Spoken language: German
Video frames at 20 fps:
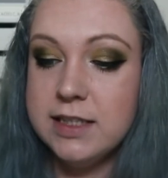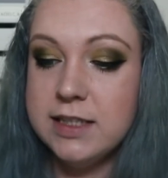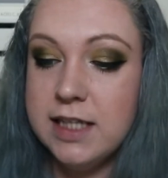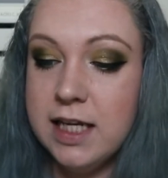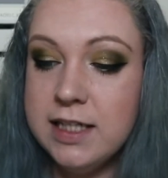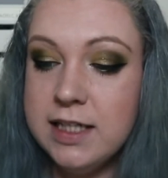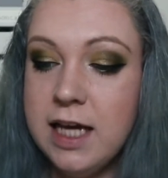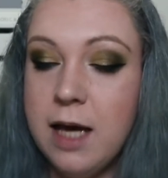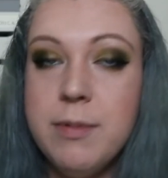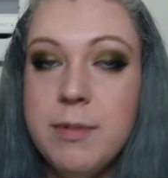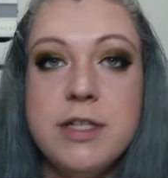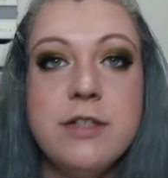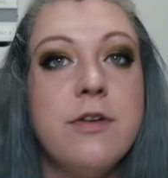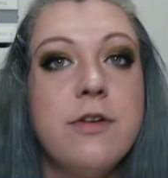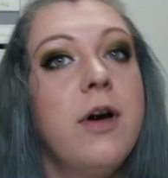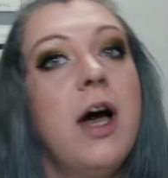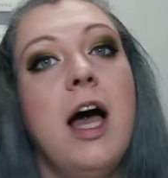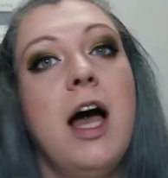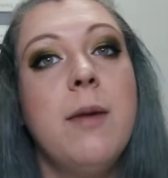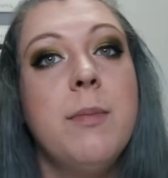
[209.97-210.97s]
Dann habe ich
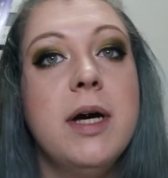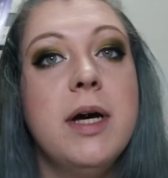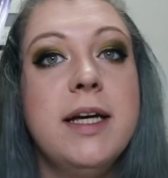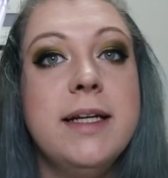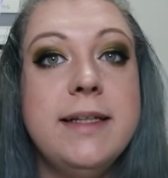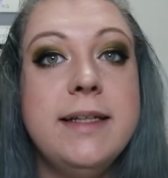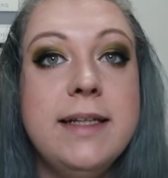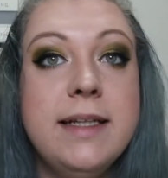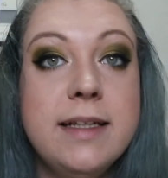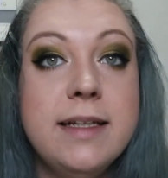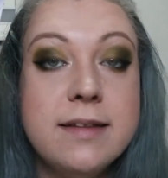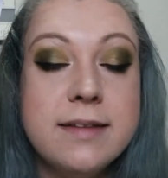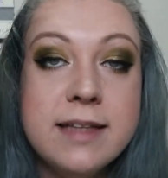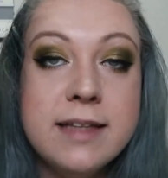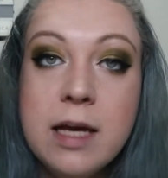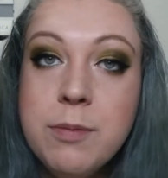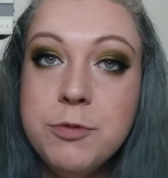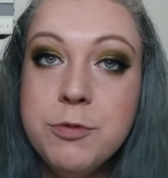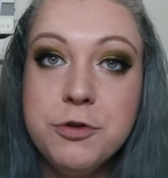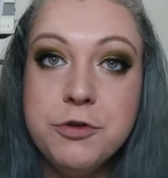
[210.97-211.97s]
noch einmal die
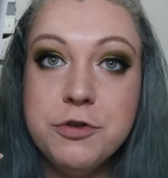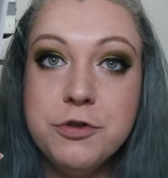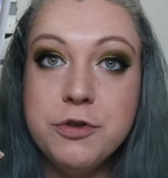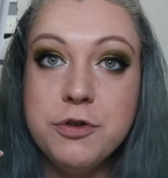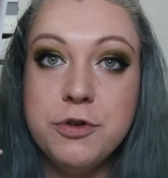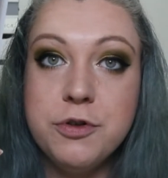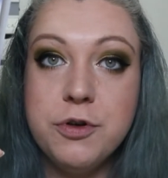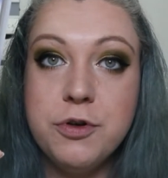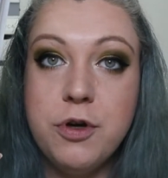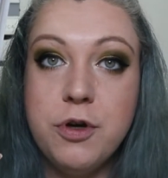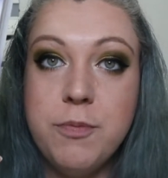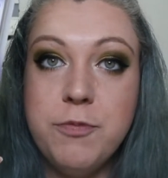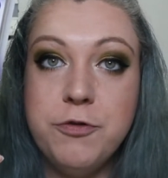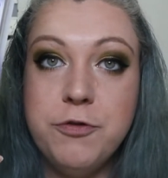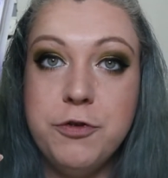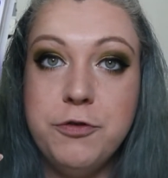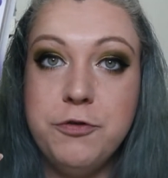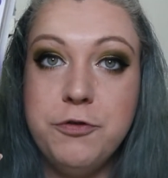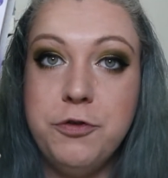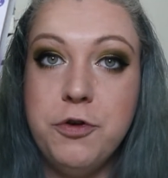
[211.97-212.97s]

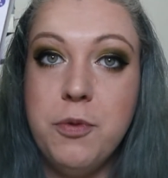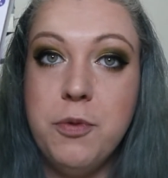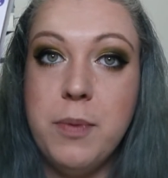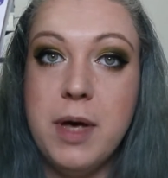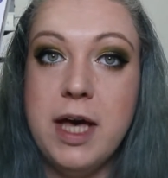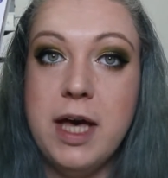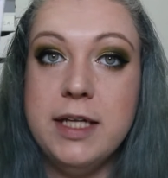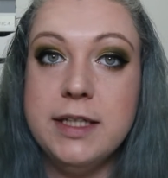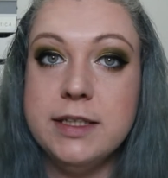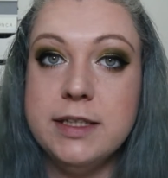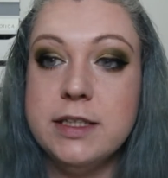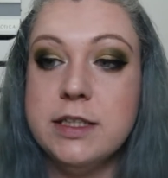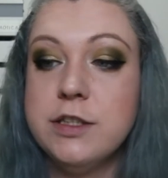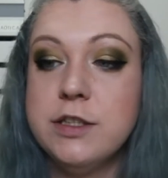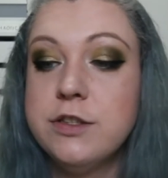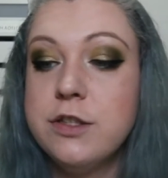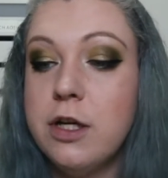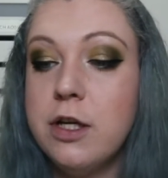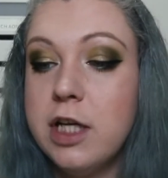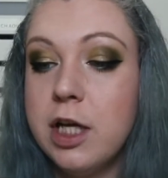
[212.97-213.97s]
Zahnbürstenköpfe für meine
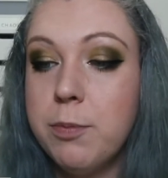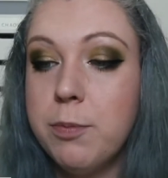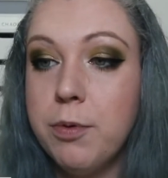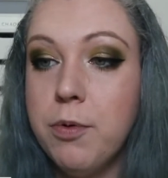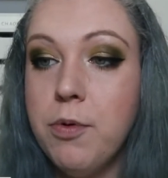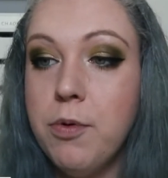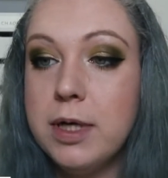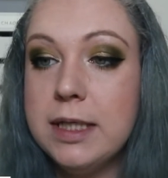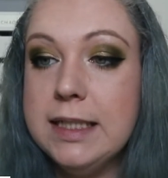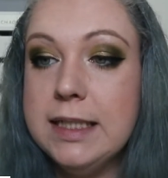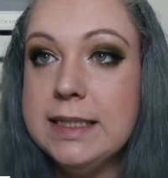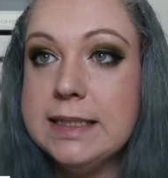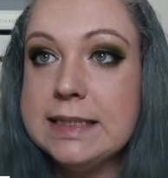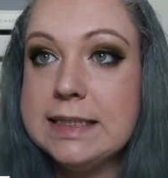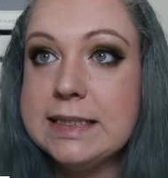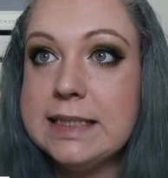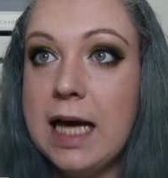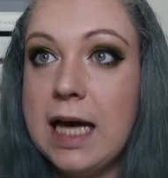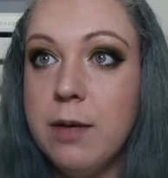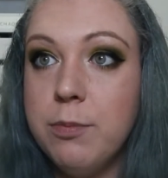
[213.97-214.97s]
Sonic Pro Clean
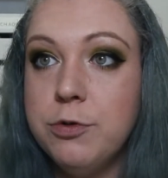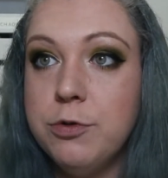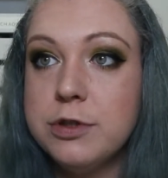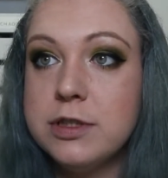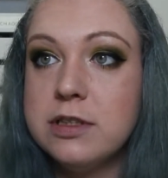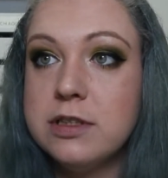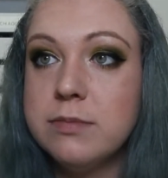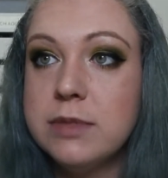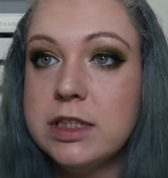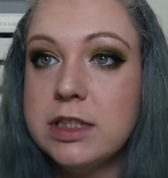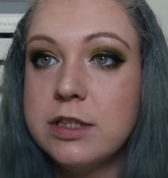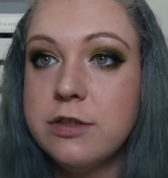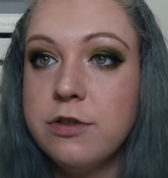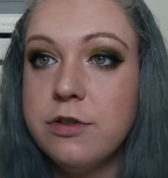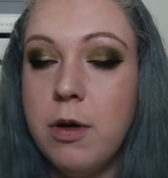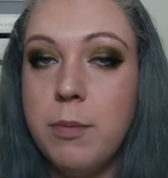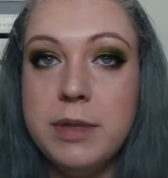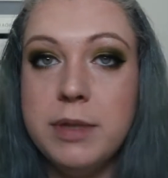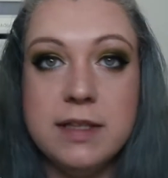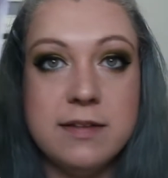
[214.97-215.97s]
Zahnbürste
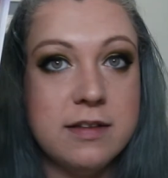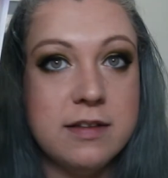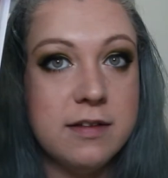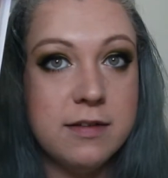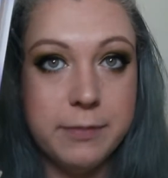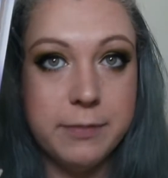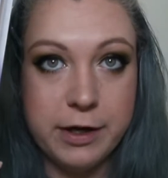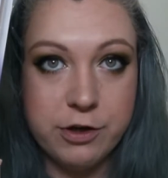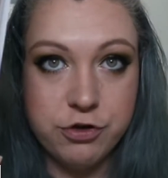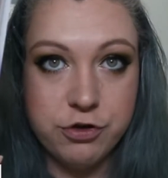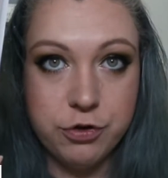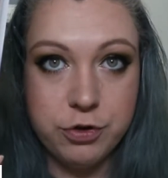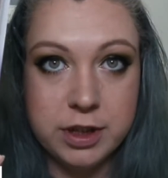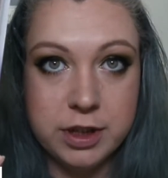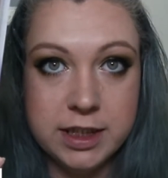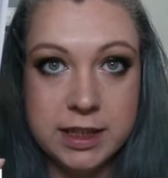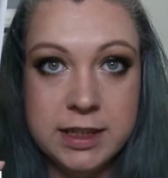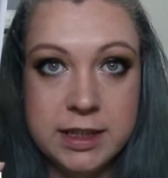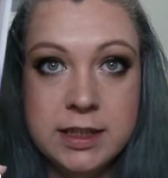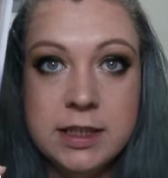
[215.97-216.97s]
mitgenommen. Hier sind zwei Stück
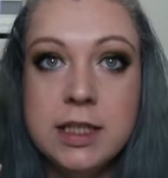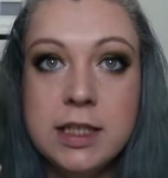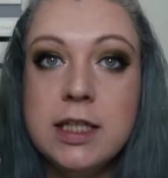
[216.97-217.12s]
drin.